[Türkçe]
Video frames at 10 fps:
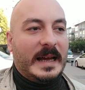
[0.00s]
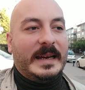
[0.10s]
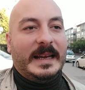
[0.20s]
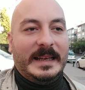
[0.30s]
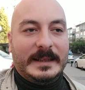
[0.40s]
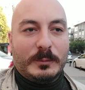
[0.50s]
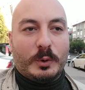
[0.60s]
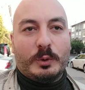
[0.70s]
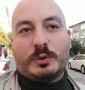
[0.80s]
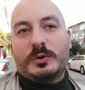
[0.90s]
Yani eğitim
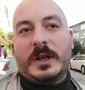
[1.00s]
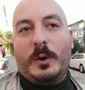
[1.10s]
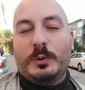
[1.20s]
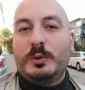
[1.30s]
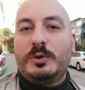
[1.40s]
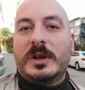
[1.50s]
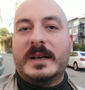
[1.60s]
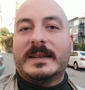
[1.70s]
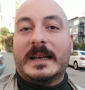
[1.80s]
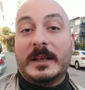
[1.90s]
konusunda onun
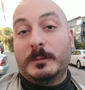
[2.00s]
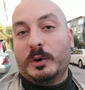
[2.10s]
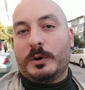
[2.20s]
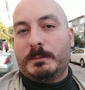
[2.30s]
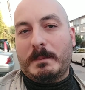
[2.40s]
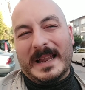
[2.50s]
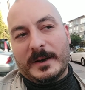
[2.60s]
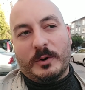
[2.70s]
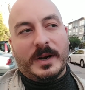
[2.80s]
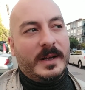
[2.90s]
üzerine tanımıyorum
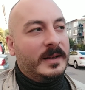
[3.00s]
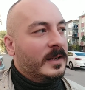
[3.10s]
bana göre.